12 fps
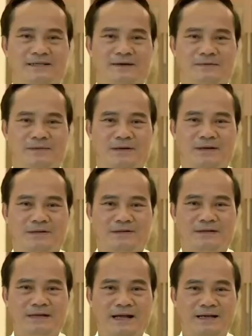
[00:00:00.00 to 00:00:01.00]
dân tộc,
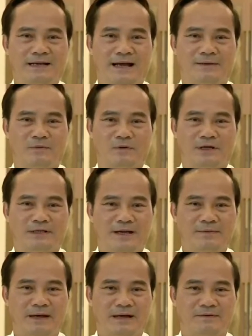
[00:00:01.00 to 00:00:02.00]
cho nên đây là một cái
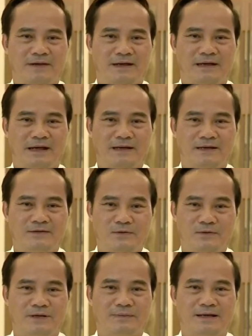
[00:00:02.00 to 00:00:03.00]
thế mạnh về cái
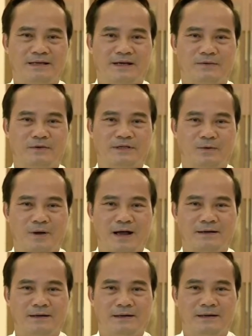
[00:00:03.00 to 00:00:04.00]
du lịch bản địa của Tuyên Quang,